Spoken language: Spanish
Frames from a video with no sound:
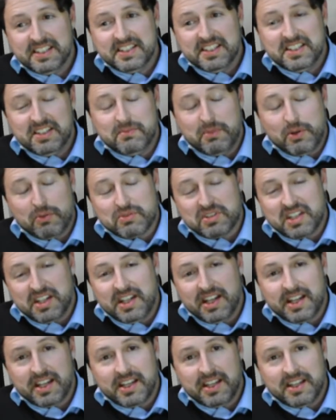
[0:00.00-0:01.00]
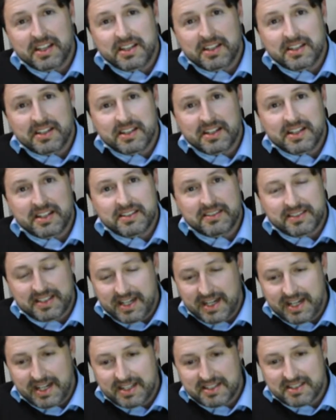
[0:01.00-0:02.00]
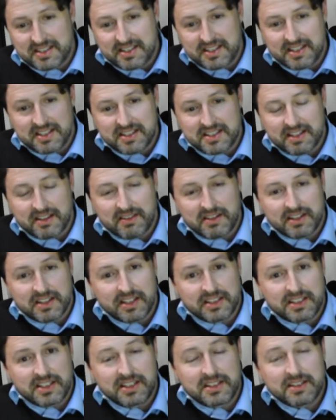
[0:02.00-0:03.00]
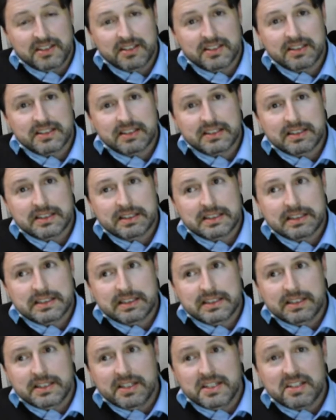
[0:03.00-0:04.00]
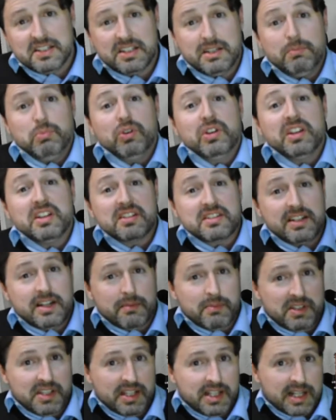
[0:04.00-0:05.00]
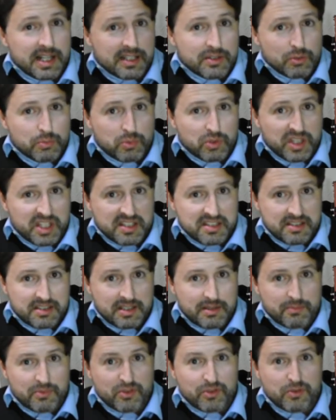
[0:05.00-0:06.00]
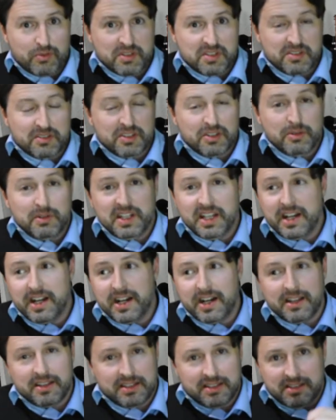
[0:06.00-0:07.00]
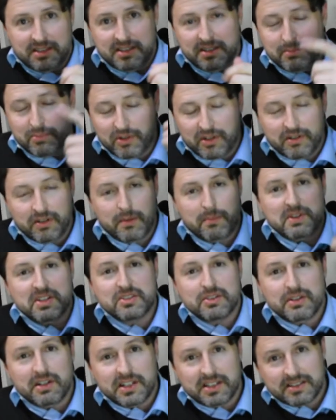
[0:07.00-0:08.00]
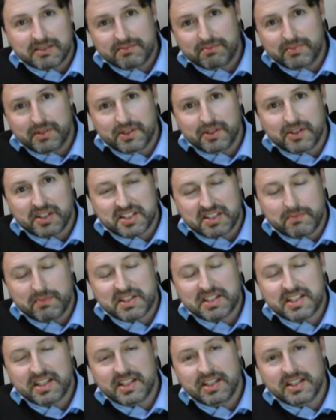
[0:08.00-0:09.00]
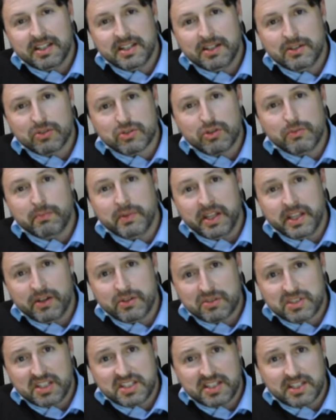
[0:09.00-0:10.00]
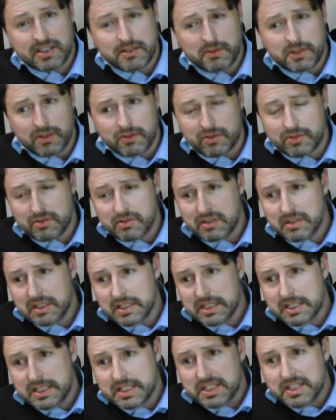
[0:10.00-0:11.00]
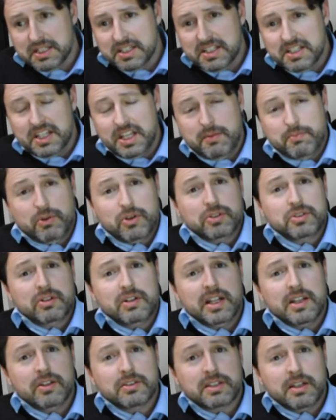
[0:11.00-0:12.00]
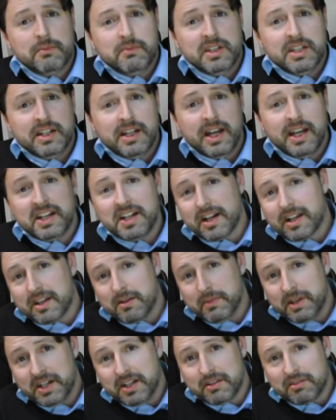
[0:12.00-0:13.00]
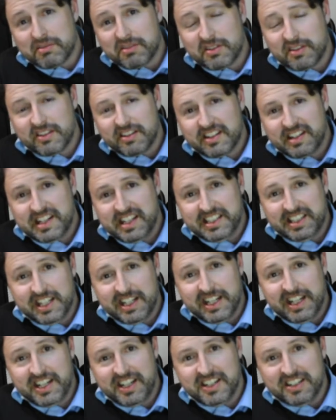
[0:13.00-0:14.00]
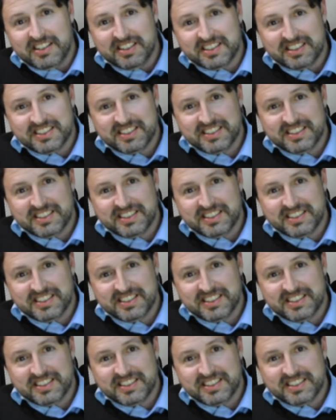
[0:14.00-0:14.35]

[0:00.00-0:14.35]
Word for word: y me gustaría que, entraras y saber de ti si puedes, en la medida en la que tú puedas. Tampoco es cuestión de obligar a nadie, eh, ni poner una pistola. Pero que sepas que los compañeros te echan de menos. Y por otro lado también a Ariel Jiménez. ¿Qué tal, Ariel?